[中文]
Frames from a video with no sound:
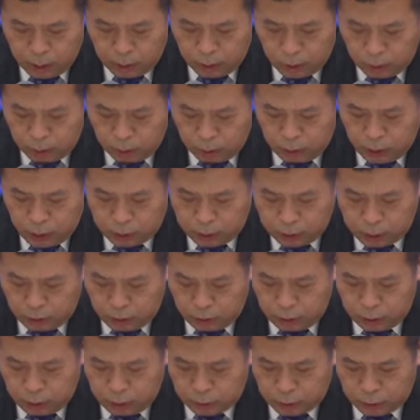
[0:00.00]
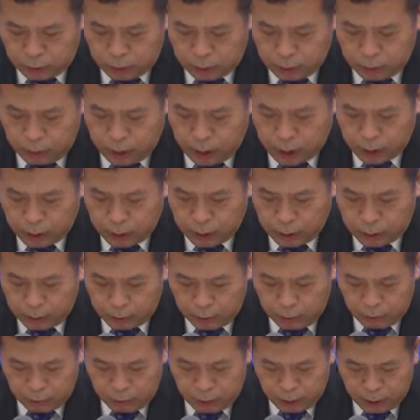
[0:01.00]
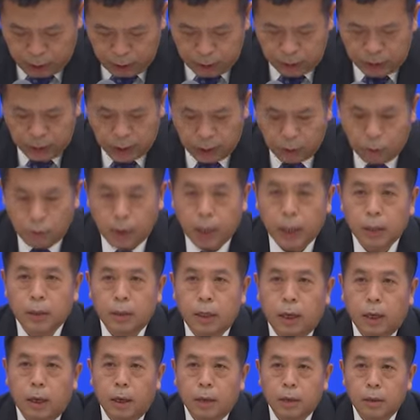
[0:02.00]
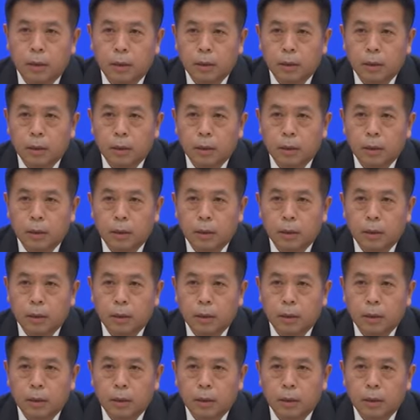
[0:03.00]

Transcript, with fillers: 优化之后的举措啊，能够明显缓解